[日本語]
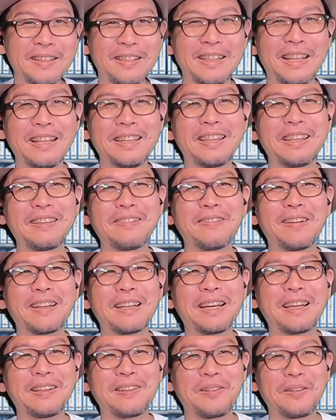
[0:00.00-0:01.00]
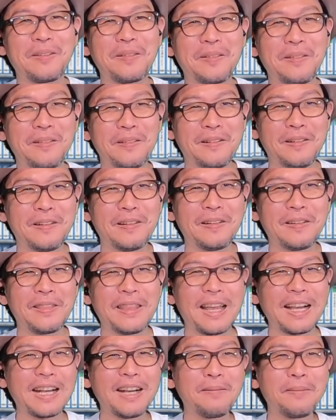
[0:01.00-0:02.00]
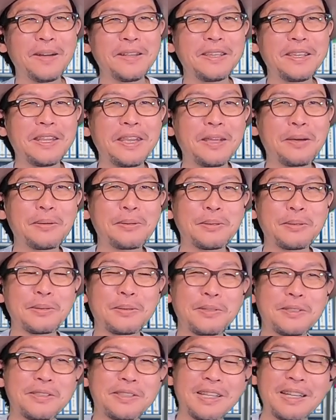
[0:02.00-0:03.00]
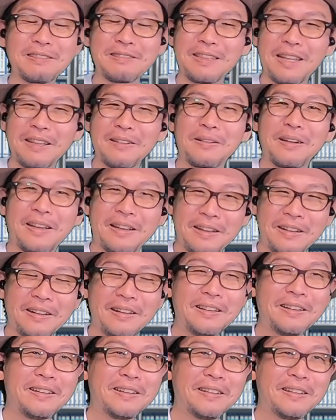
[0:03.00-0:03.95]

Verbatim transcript: なんで言わないのよ。仲間に入れようとしたくないのかな。